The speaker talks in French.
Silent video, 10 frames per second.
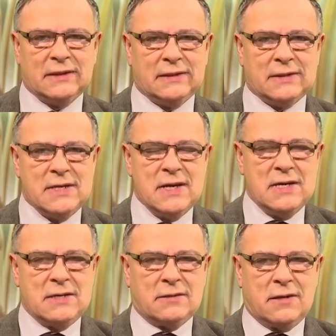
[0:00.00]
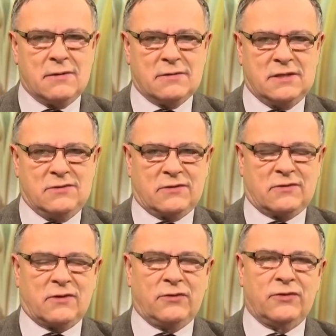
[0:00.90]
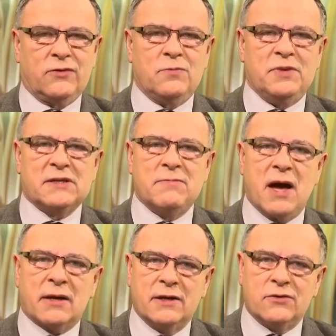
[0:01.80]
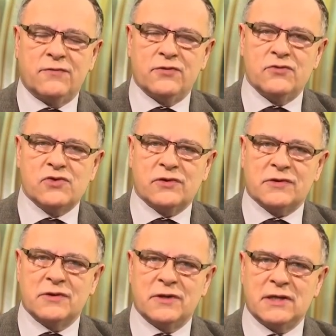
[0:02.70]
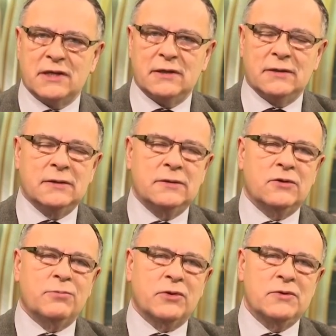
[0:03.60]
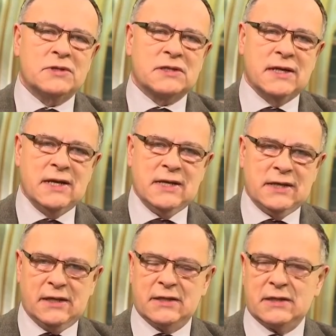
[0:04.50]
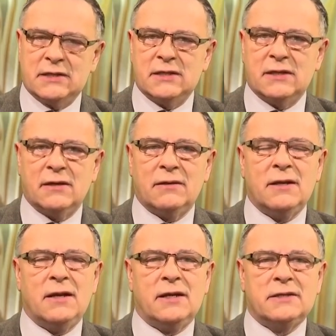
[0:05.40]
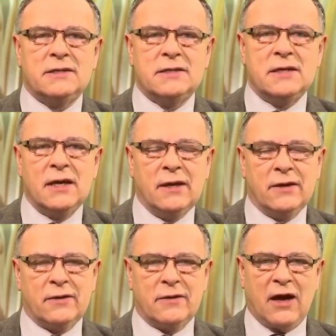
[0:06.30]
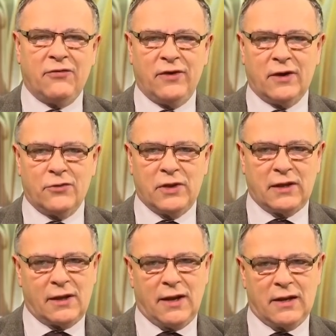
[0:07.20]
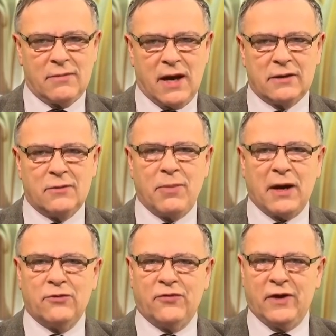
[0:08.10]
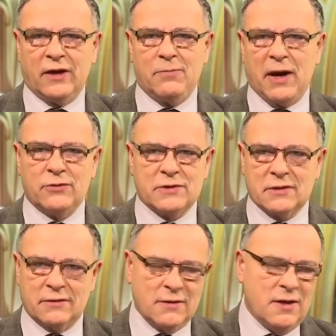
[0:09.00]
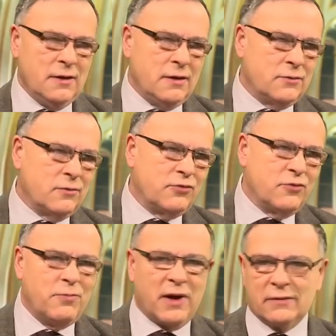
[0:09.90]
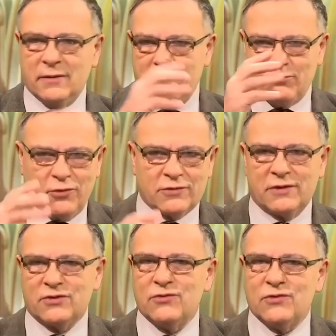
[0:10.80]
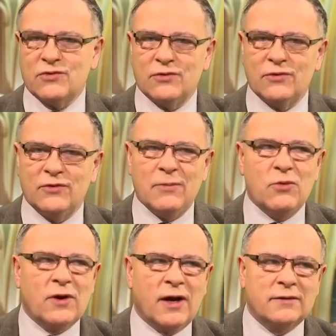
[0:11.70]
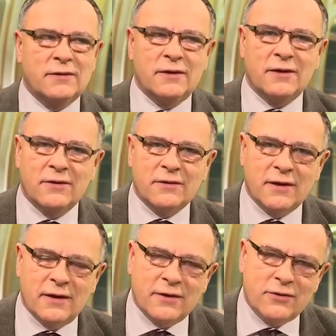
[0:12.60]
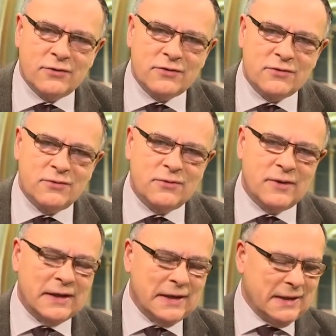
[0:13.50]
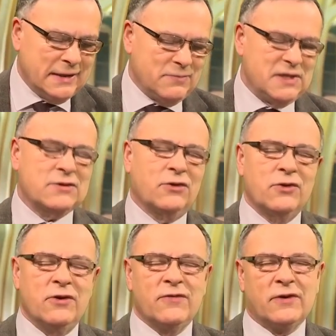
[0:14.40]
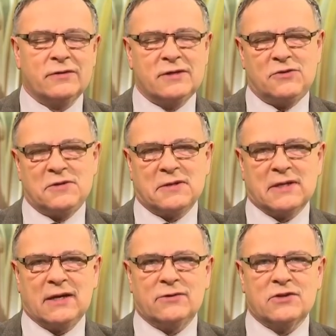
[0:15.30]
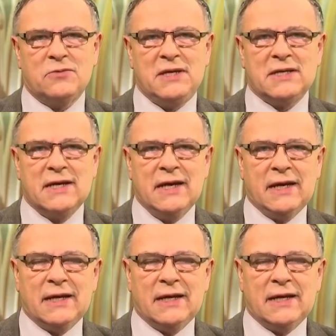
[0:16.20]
Hein, en 1862, Bismarck est devenu chancelier euh, de Prusse. Il est décidé, il l'a dit, euh, à faire l'unité de l'Allemagne par le fer et par le sang, et non plus par des processus euh, démocratiques tels que ceux mis en œuvre en 1848.